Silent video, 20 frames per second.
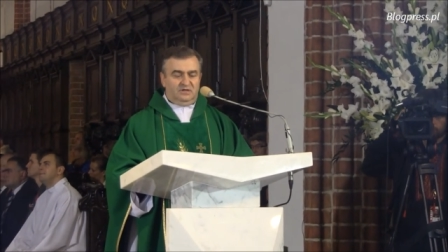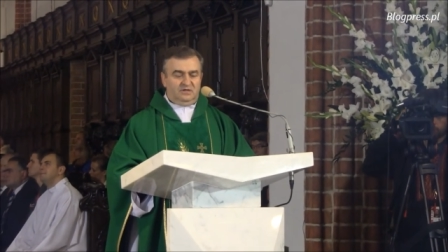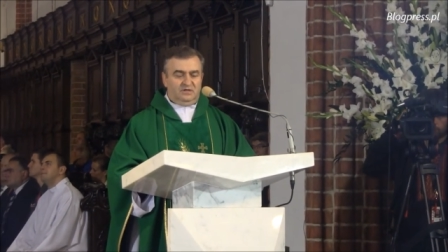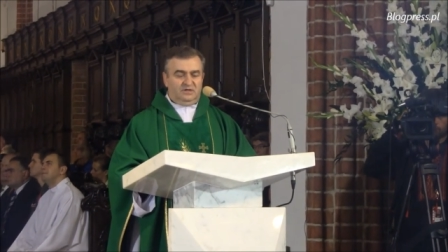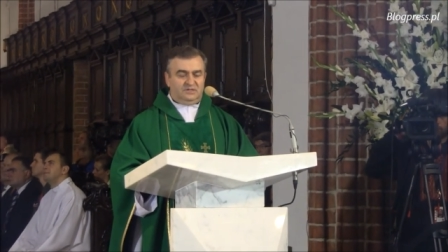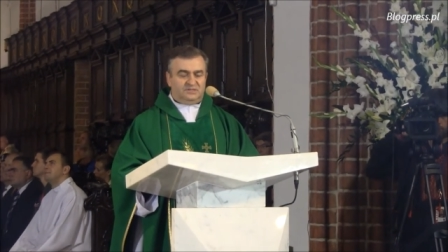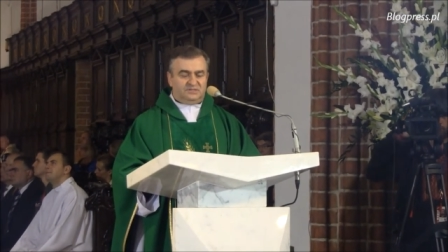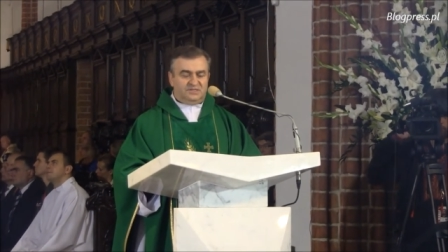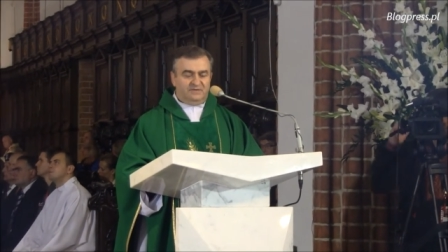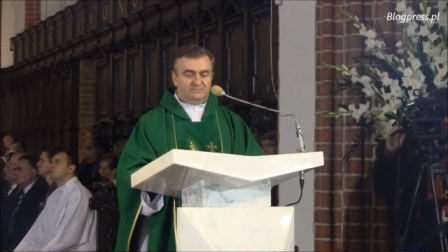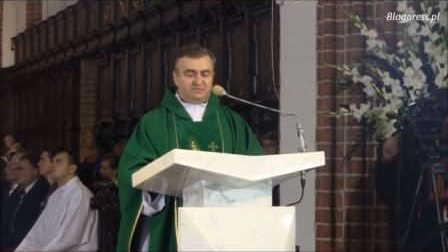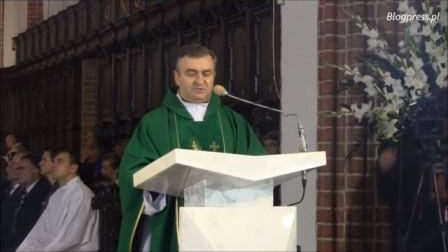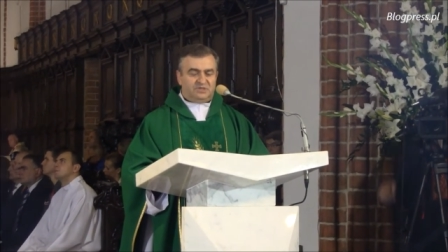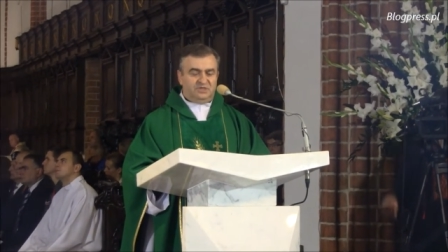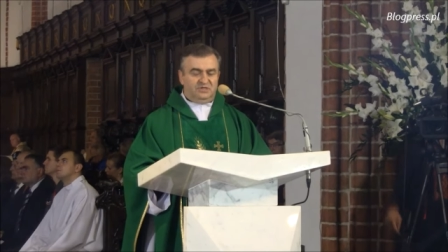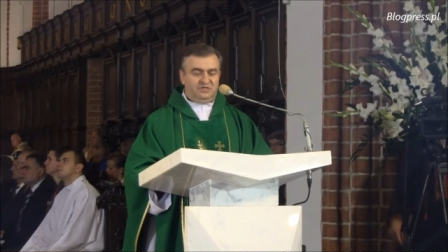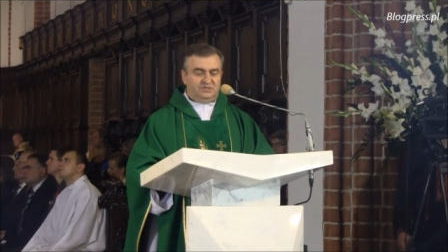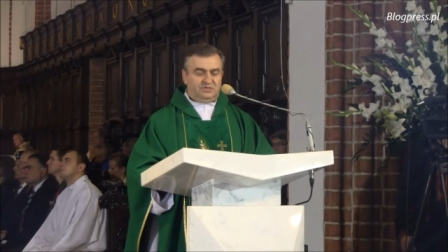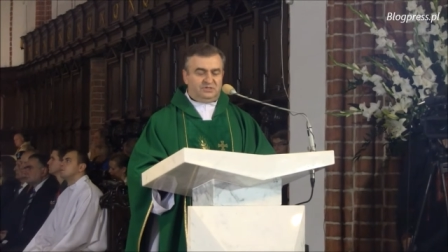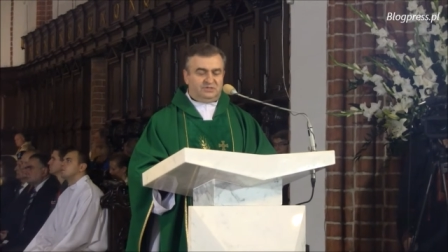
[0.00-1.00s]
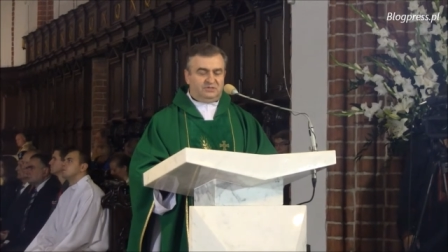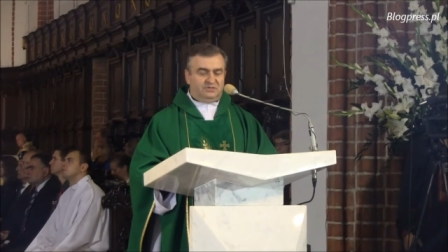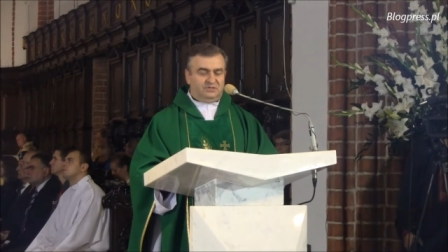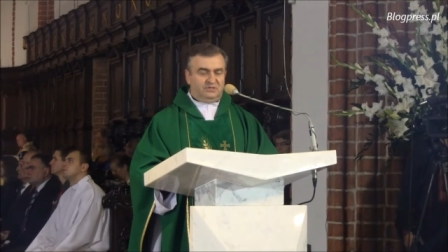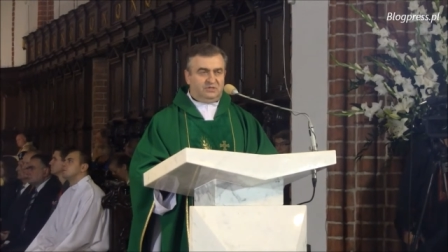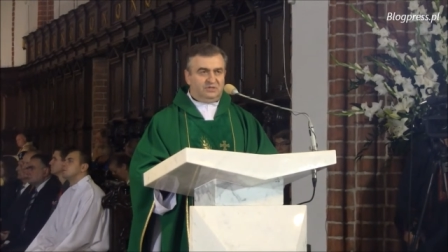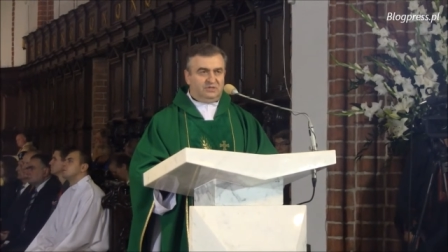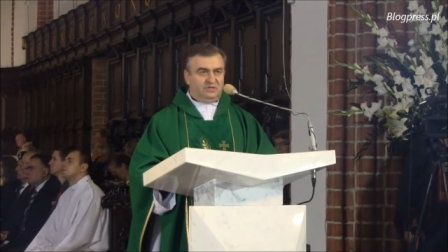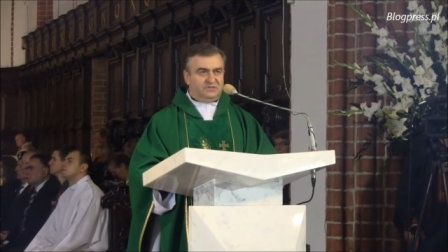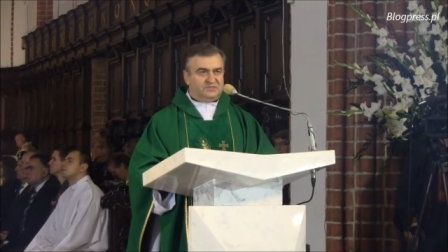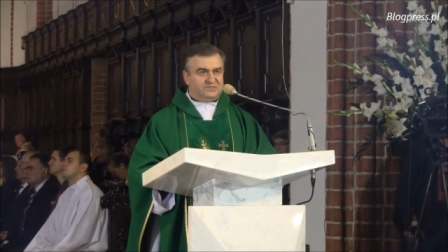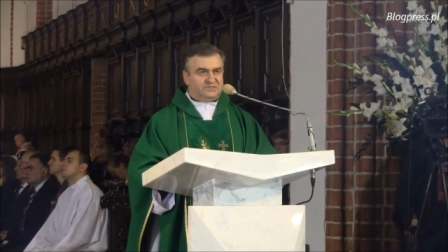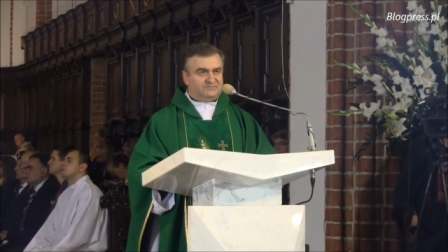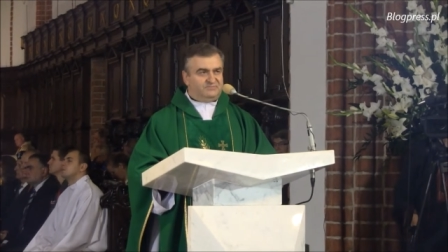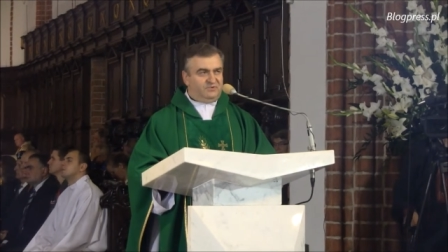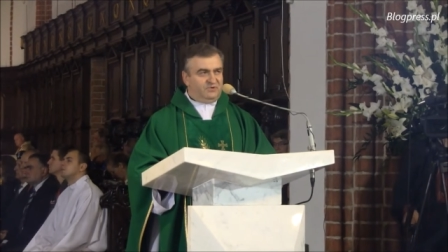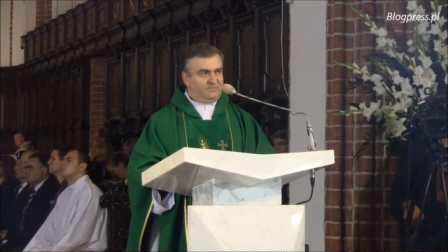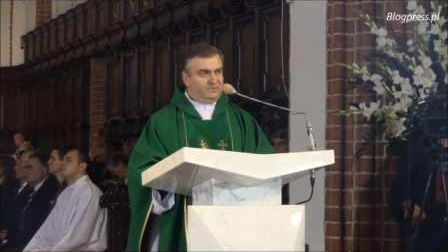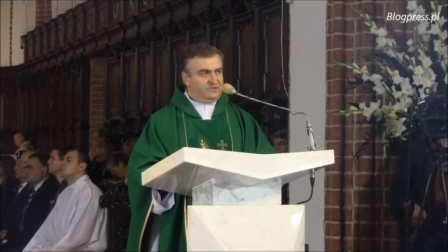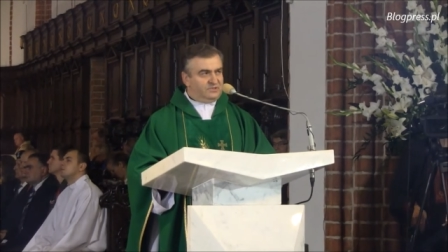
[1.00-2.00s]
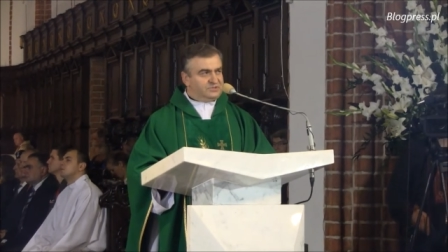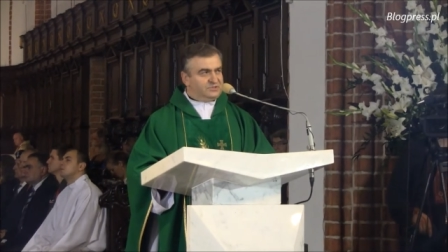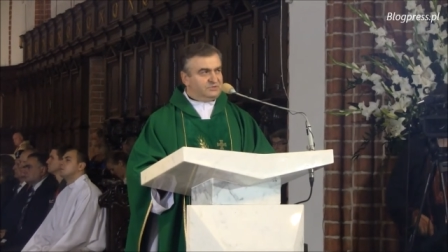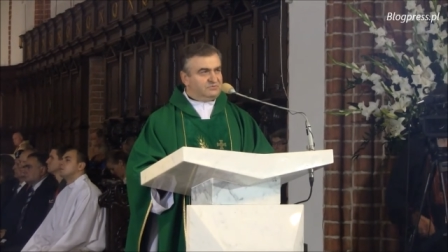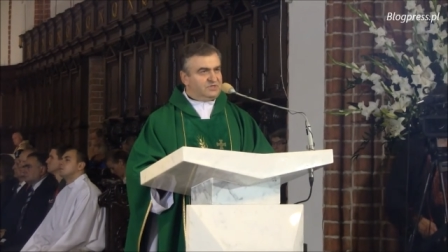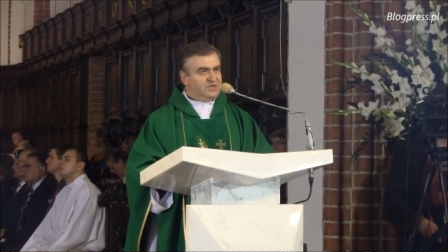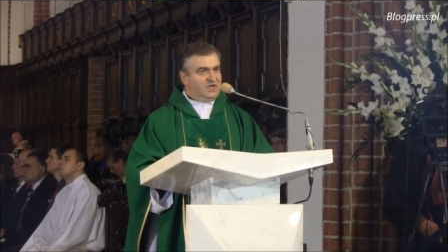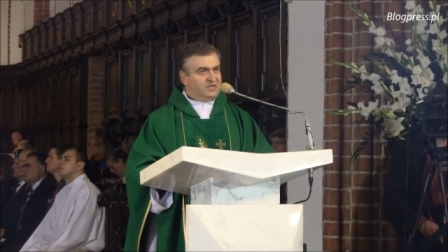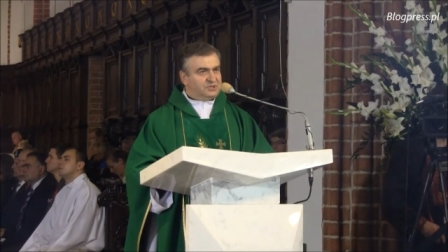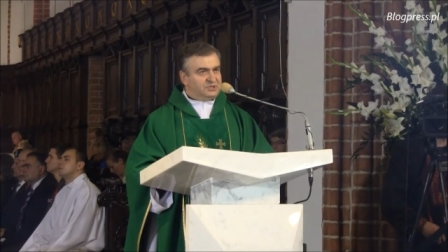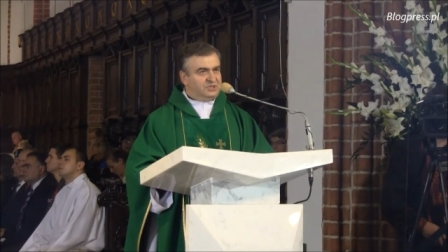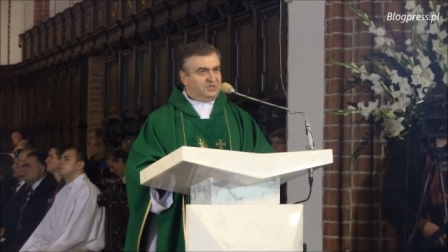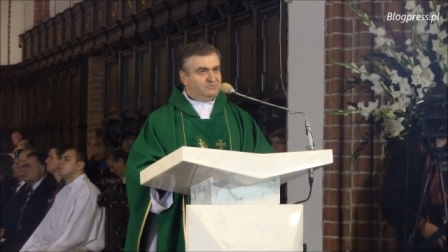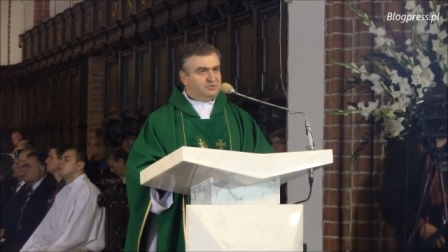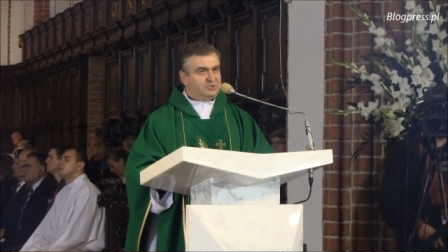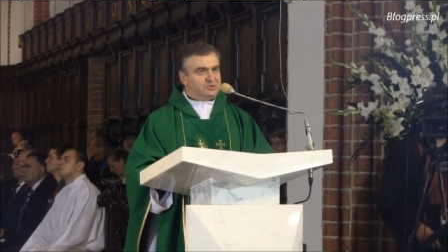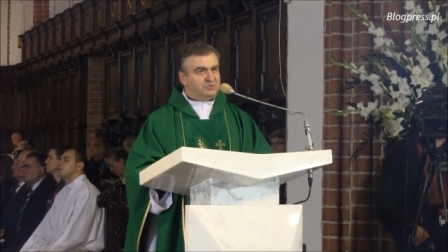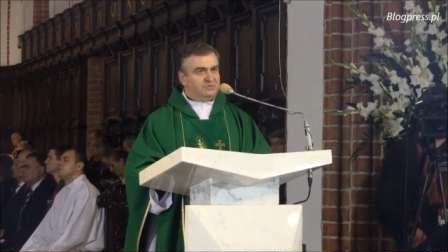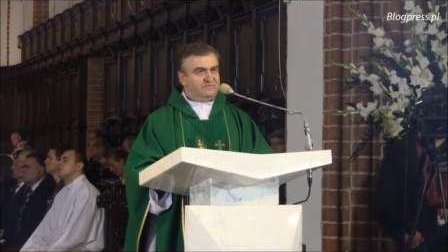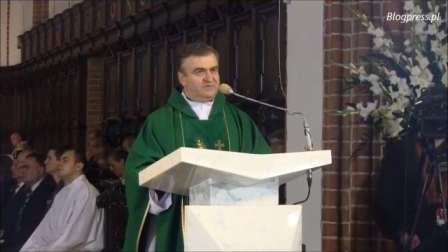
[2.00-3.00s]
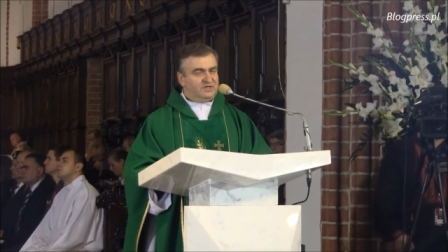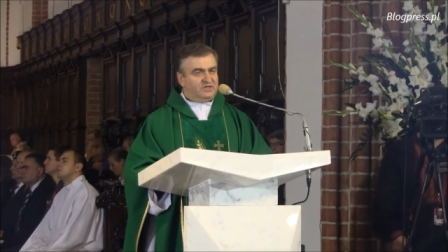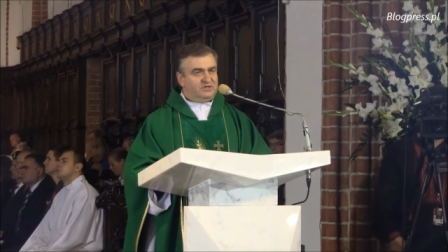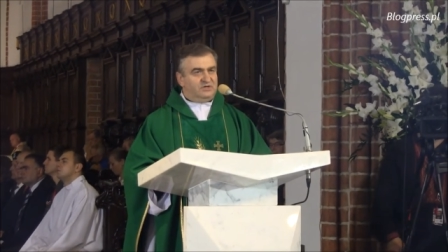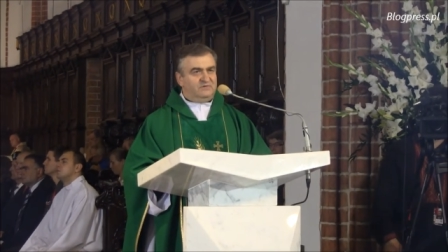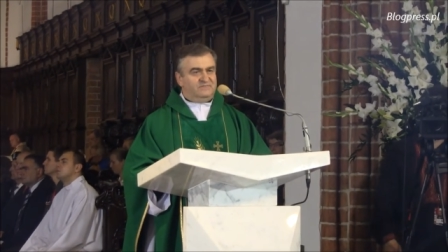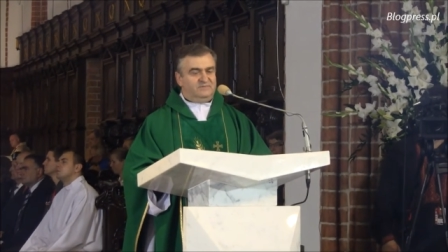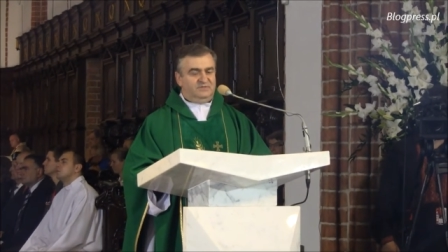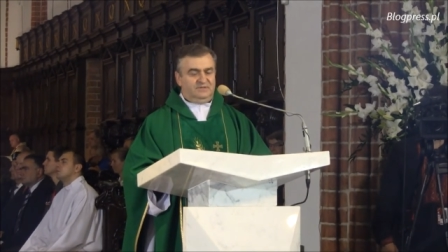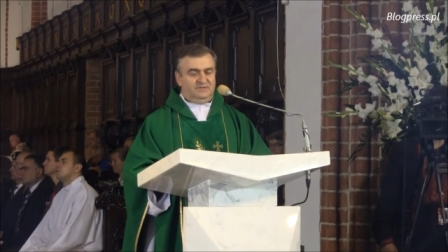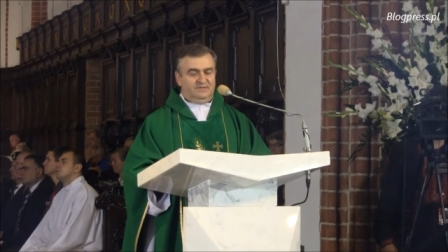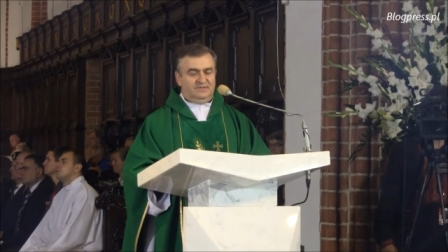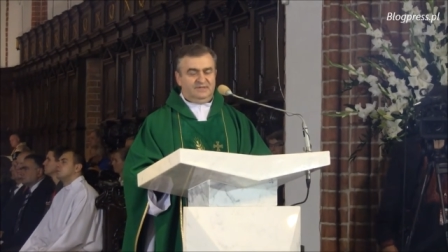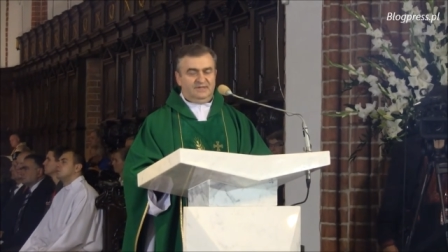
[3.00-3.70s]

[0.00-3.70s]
chce przyjść z pomocą każdemu człowiekowi,